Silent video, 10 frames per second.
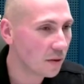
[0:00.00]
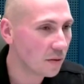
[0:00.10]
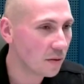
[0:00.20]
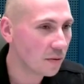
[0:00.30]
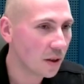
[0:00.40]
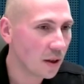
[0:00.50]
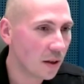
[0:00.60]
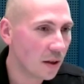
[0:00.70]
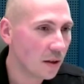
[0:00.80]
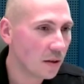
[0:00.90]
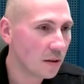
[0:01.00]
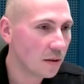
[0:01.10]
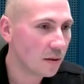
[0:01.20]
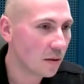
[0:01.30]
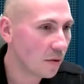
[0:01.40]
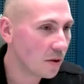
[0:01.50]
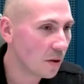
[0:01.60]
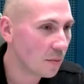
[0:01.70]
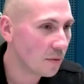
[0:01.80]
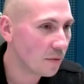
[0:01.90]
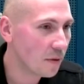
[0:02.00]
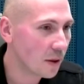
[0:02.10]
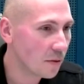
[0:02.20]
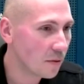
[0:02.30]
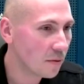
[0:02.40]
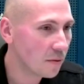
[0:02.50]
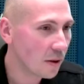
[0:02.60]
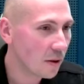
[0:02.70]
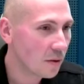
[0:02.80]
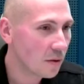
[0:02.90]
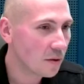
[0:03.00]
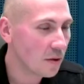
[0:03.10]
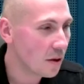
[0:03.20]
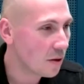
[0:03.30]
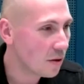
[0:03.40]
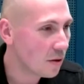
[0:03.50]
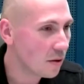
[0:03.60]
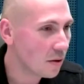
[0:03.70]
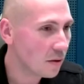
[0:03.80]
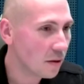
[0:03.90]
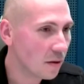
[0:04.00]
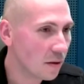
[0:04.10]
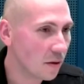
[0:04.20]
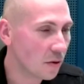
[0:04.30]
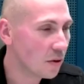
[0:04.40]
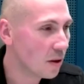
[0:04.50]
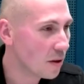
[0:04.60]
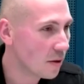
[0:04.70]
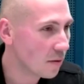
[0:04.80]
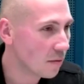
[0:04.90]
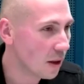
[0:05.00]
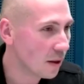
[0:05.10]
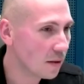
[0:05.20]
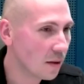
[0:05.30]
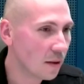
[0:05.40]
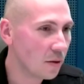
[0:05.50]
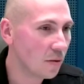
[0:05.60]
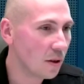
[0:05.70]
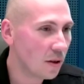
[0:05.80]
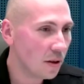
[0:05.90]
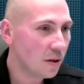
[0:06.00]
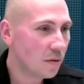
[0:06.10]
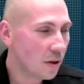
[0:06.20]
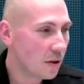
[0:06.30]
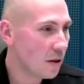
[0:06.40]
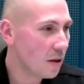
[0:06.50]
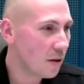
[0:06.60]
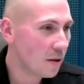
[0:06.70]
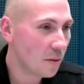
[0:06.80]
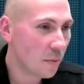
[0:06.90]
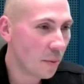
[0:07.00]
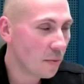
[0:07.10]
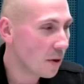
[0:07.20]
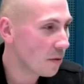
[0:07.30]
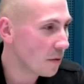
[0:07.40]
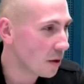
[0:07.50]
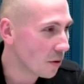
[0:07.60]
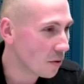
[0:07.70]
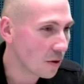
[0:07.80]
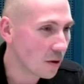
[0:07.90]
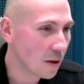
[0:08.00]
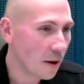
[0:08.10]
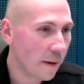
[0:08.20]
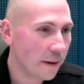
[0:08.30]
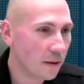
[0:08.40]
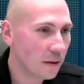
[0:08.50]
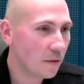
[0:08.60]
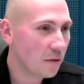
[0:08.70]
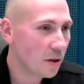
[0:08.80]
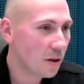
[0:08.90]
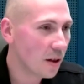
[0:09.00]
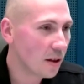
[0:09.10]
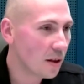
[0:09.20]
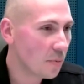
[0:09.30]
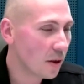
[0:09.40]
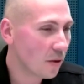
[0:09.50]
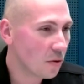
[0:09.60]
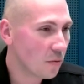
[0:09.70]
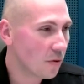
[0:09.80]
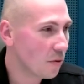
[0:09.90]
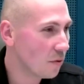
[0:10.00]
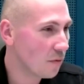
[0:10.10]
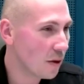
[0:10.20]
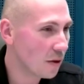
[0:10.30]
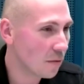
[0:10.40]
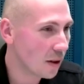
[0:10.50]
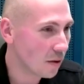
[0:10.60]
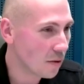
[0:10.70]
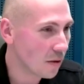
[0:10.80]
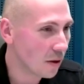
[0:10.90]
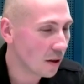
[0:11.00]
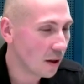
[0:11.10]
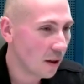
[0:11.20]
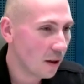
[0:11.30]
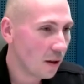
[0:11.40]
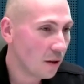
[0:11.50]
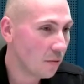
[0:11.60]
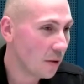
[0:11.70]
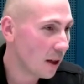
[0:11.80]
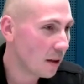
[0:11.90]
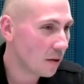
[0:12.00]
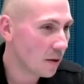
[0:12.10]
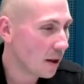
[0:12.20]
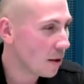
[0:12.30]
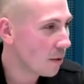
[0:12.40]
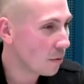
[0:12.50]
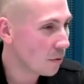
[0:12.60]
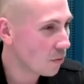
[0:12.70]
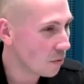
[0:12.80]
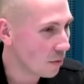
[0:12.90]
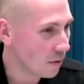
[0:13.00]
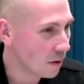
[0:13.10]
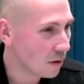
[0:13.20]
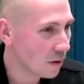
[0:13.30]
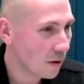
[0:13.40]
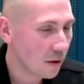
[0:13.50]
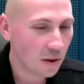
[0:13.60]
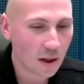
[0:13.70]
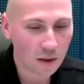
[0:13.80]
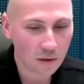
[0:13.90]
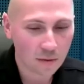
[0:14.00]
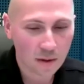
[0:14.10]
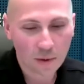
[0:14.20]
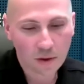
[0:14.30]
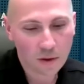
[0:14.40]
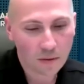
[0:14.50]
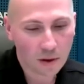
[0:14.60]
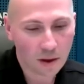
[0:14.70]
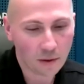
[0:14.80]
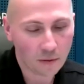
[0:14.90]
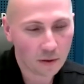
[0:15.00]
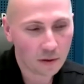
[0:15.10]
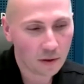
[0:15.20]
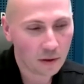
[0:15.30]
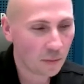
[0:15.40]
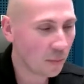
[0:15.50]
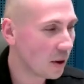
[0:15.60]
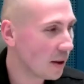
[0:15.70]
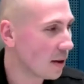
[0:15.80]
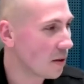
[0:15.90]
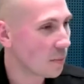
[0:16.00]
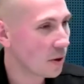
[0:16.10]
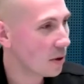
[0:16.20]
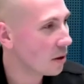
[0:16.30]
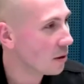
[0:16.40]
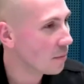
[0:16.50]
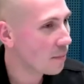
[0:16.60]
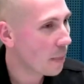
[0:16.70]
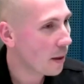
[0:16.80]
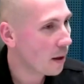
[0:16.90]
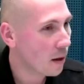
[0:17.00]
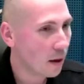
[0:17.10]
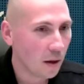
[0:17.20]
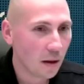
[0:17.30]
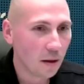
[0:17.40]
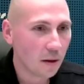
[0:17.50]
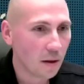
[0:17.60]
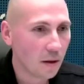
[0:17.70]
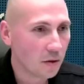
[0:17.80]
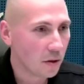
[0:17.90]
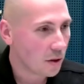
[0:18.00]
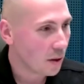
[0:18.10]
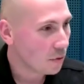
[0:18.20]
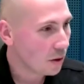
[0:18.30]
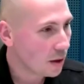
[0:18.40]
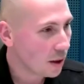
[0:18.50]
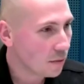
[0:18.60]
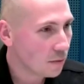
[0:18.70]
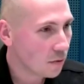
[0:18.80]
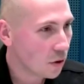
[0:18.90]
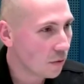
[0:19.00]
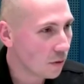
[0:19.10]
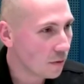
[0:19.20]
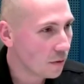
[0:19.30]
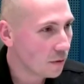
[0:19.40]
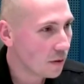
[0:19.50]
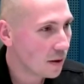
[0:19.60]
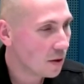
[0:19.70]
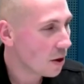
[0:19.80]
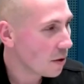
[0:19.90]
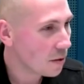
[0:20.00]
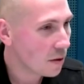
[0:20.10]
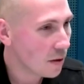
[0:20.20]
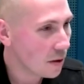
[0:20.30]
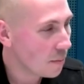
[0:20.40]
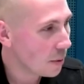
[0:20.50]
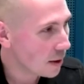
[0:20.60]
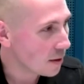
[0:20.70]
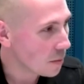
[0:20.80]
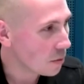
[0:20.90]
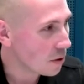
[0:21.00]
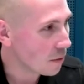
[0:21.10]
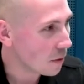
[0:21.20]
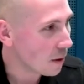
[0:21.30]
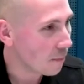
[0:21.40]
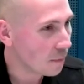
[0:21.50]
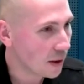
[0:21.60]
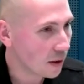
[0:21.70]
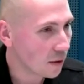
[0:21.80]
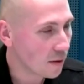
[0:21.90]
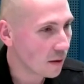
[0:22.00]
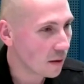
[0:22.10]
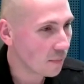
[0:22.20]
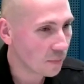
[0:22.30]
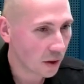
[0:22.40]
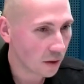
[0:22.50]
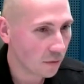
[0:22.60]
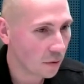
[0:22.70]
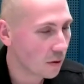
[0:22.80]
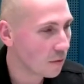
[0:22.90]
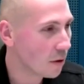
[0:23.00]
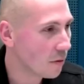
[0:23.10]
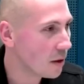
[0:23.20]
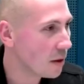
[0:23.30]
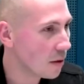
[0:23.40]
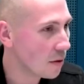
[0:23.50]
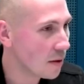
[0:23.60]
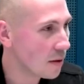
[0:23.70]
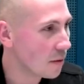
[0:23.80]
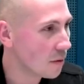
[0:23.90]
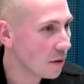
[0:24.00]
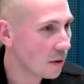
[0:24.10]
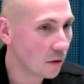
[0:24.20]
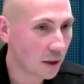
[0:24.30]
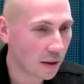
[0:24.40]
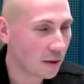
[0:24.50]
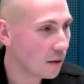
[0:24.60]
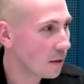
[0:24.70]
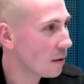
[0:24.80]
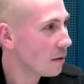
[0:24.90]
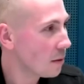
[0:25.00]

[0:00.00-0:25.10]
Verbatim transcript: widoków mhm. E, są osoby w wieku 30, do 40 lat, które nigdy wcześniej nie, nie, popełniały wykroczeń, nigdy wcześniej nawet nie przekroczyły 120 na godzinę i tu nagle dostają auto służbowe, jadą zapatrzeni w telefon i potrącają pieszego. E, czy też na przykład jadą czołowo, zderzając się z innym pojazdem sprzeciwka na drodze dwukierunkowej, jednojezdniowej. No nie takich... wiadomo,